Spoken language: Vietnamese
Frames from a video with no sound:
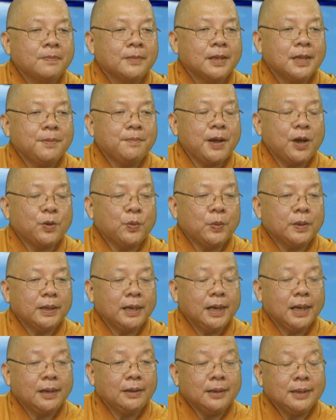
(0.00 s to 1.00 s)
nhưng mà cuộc
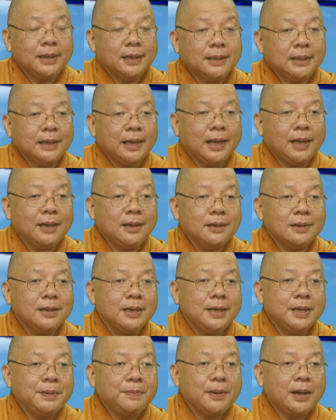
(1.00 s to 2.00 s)
đời có những cái
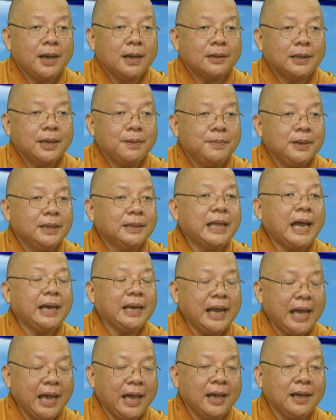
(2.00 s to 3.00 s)
khi mà thầy bị
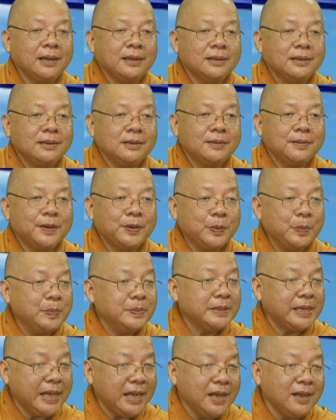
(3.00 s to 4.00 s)
tai nạn như là
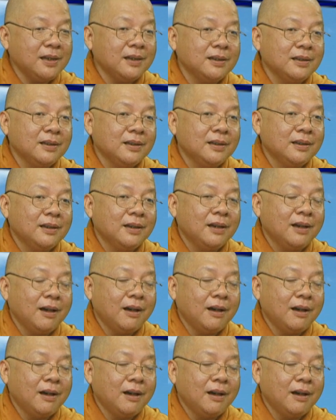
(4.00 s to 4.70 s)
đụng xe ừ.